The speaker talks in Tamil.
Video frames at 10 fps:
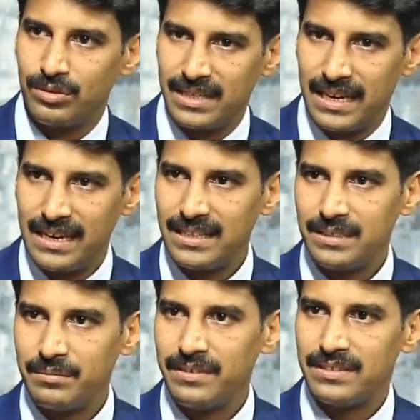ஸோ இது
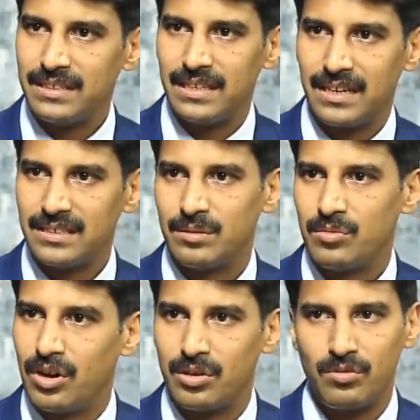எல்லாத்துக்குமே வந்து தெர் ஆர்
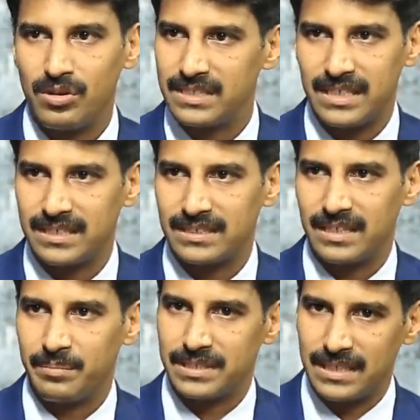சம் ஹார்மோனல் சேஞ்சஸ்
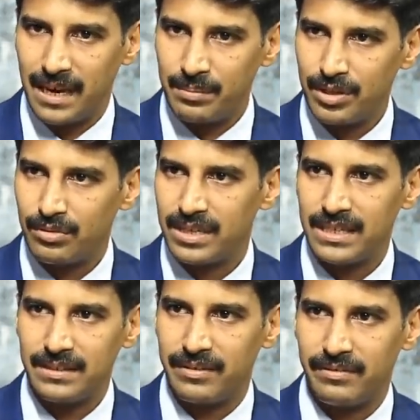இப்போ சாப்பிட்ட உடனே